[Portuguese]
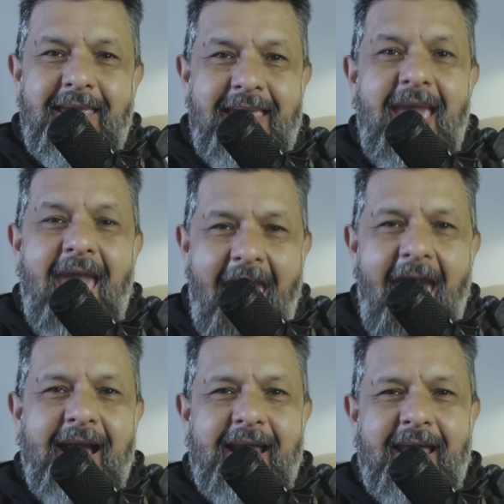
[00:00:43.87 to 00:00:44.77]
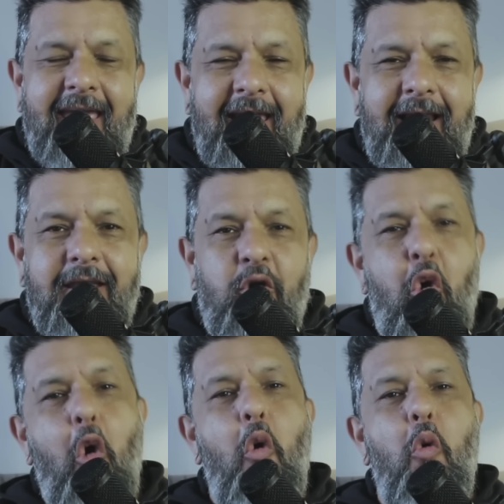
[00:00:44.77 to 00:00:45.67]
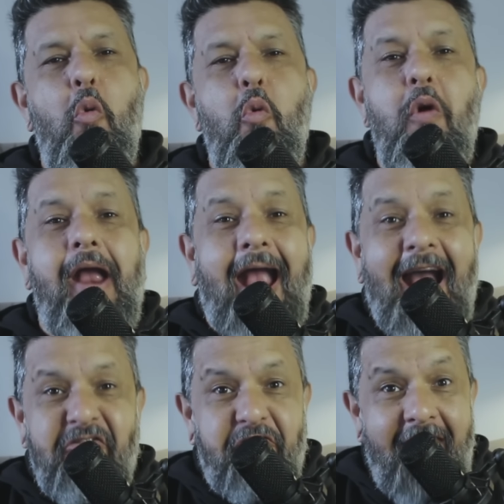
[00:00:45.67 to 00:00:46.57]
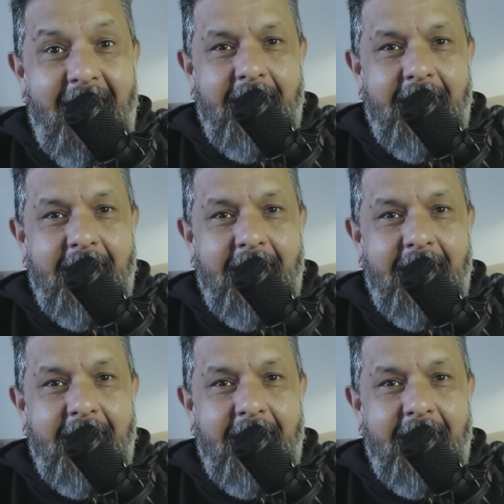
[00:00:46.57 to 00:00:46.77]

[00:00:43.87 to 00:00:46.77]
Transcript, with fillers: e regra ele com café,